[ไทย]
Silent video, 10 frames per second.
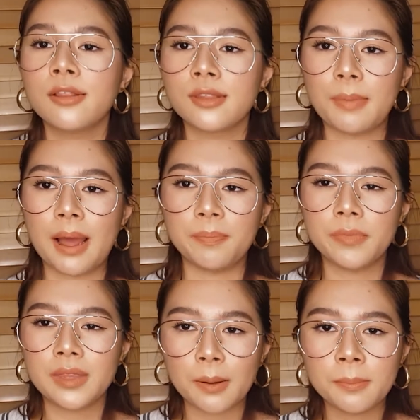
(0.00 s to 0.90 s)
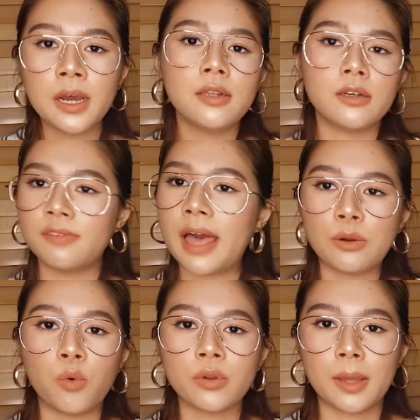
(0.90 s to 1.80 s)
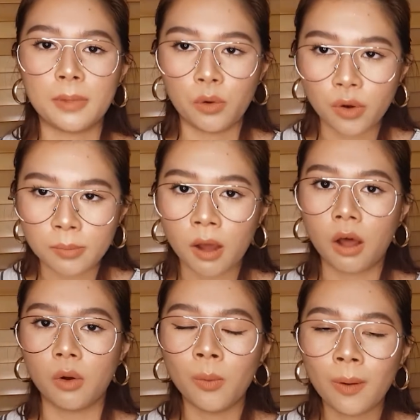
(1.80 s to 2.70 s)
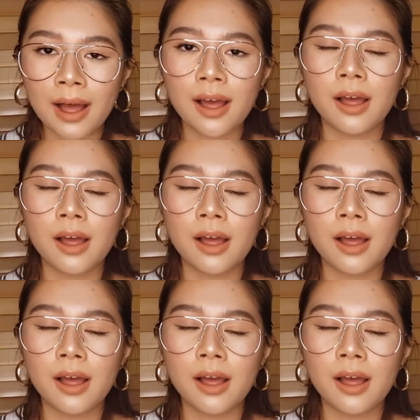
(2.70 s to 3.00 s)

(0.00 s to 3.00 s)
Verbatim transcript: แต่แบบทั้งเพื่อนหรือแฟนอูเนี่ยเป็นคนบอกว่า